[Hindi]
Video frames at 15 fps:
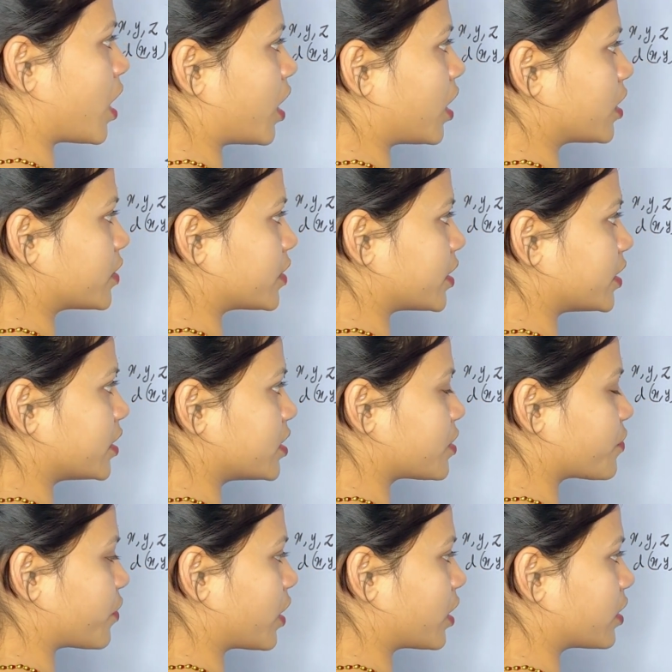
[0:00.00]
आर
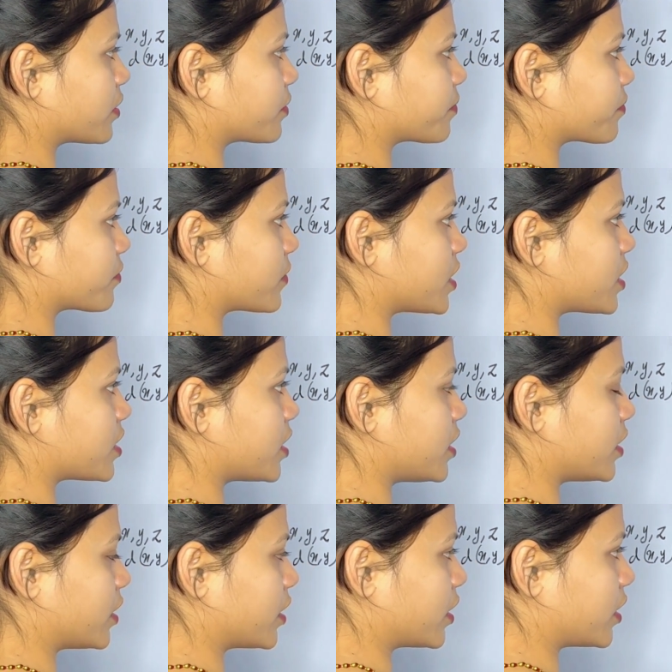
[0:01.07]
सेटिस्फाई नीचे
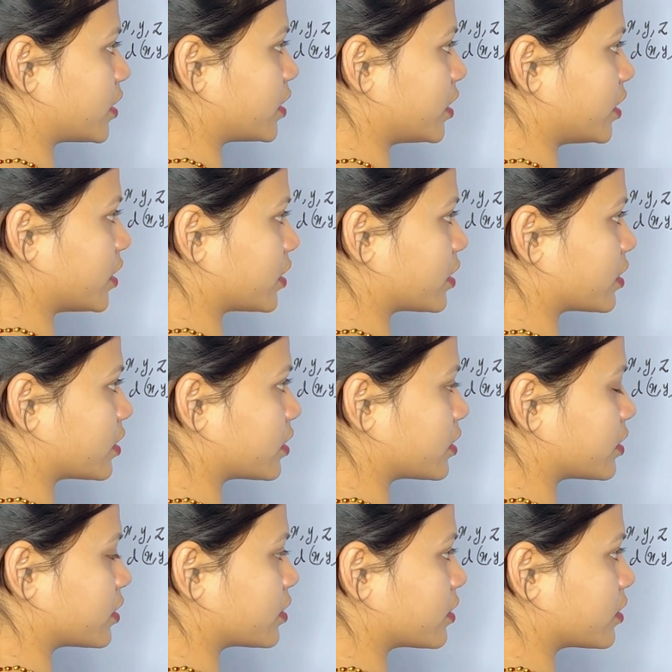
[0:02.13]
लिखिएगा ठीक है
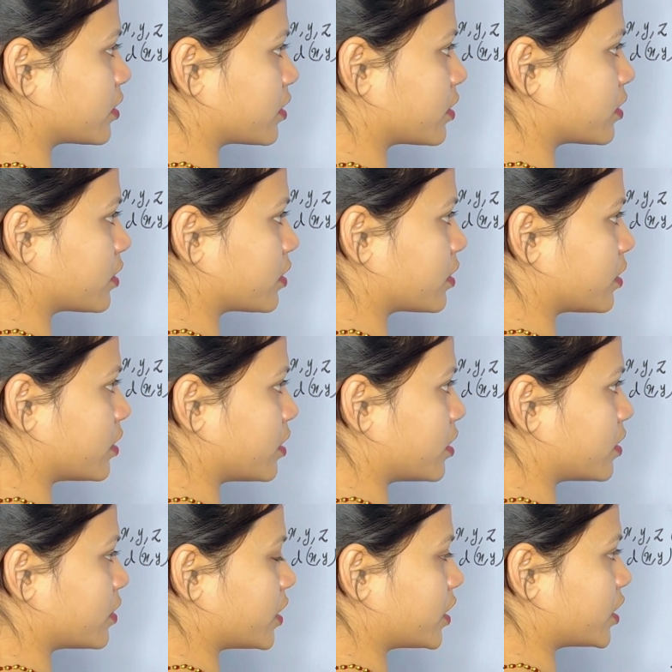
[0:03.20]

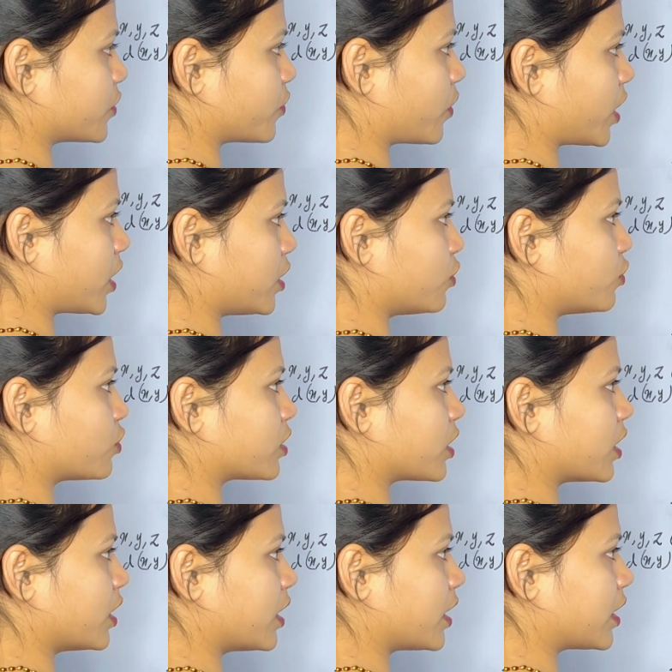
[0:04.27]
सेटिस्फाई हो गया
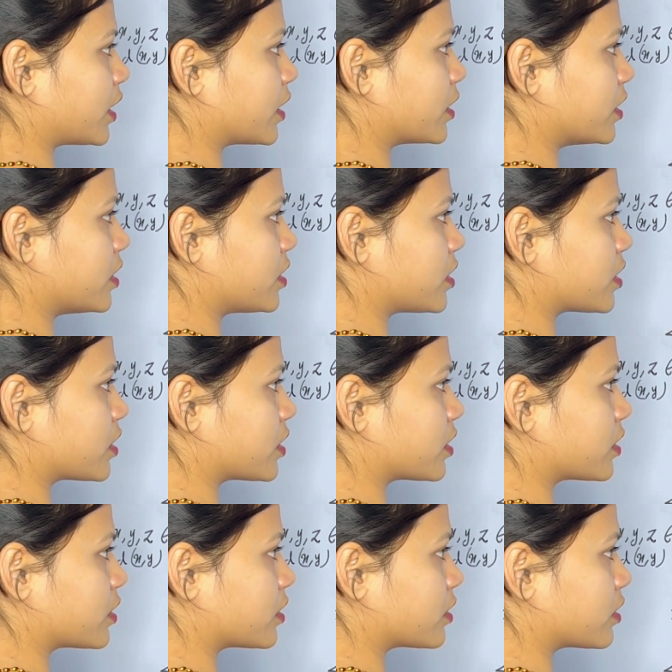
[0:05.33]
हेंस
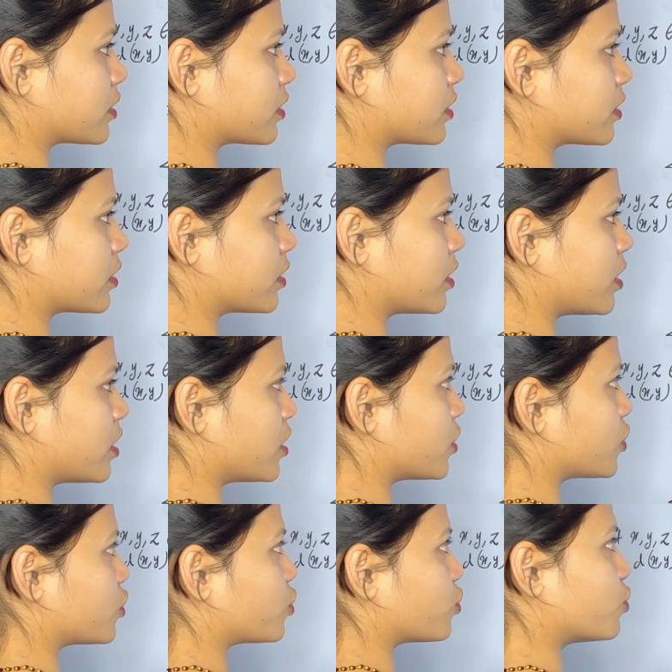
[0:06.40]

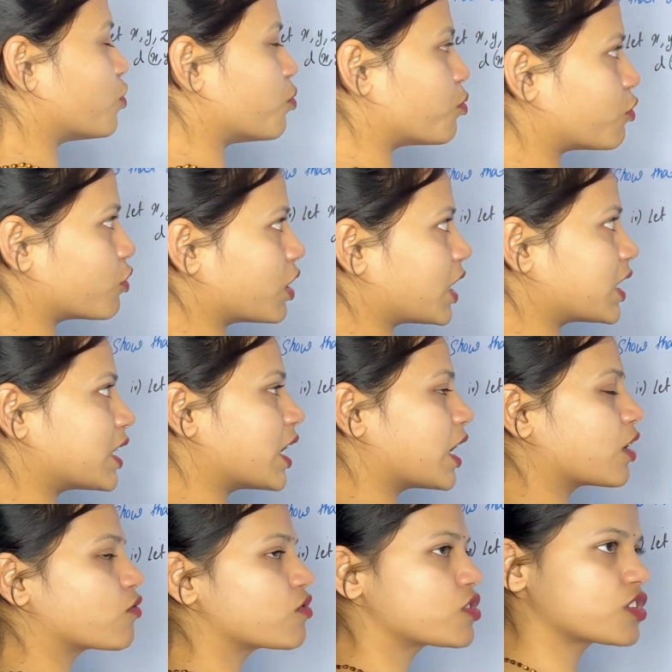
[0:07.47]
जो बोला गया है
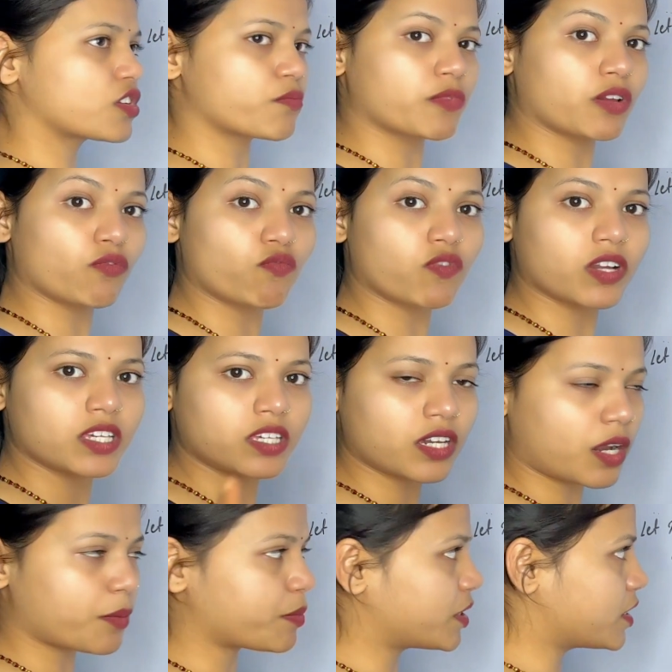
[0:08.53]
क्वेश्चन में वही
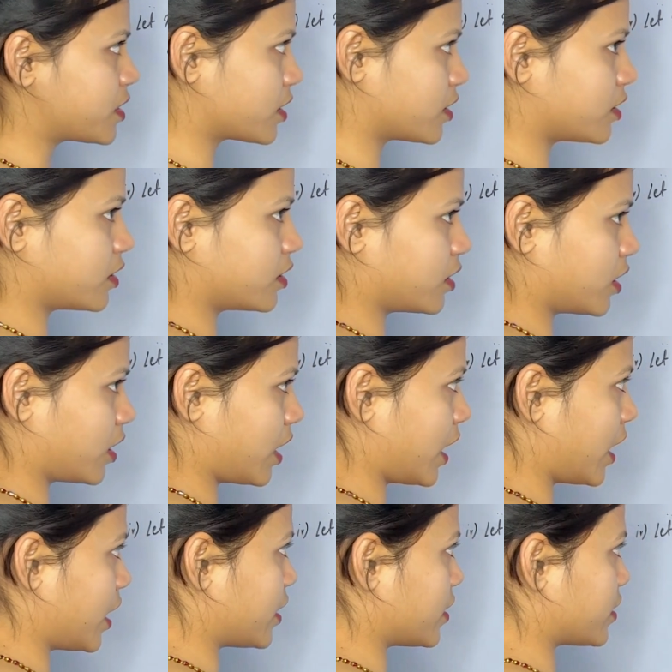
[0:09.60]
आप आंसर दीजिएगा
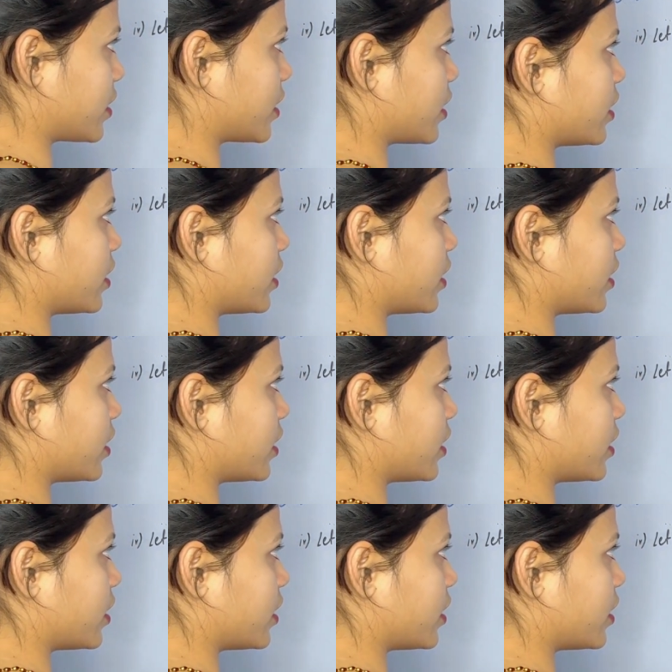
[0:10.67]
हैंस